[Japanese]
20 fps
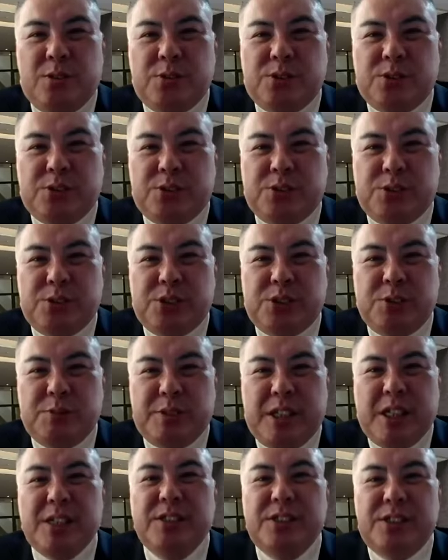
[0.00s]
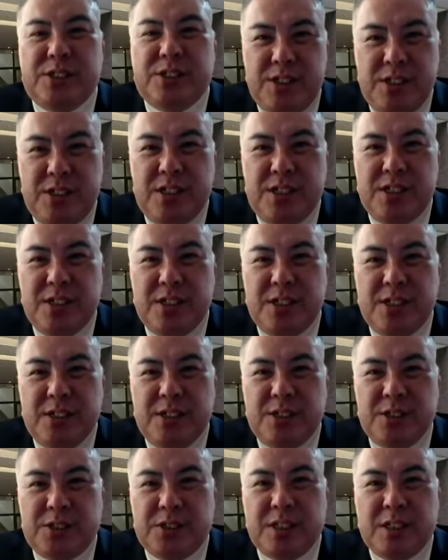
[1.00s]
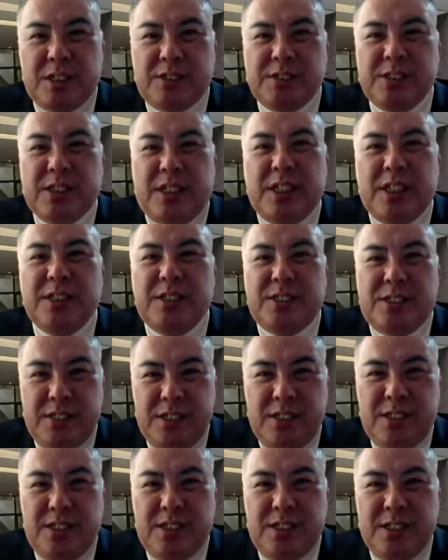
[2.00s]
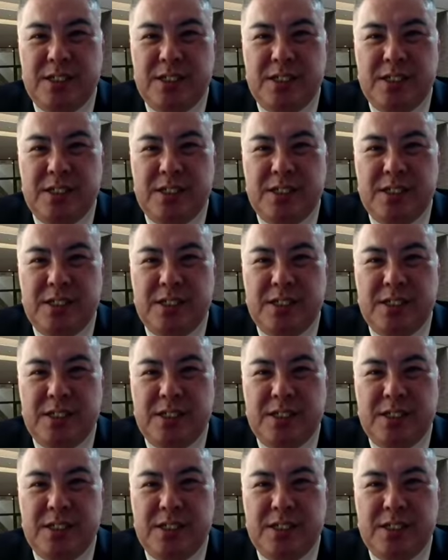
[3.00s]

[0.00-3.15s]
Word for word: 調する必要もないし、主役じゃないし、う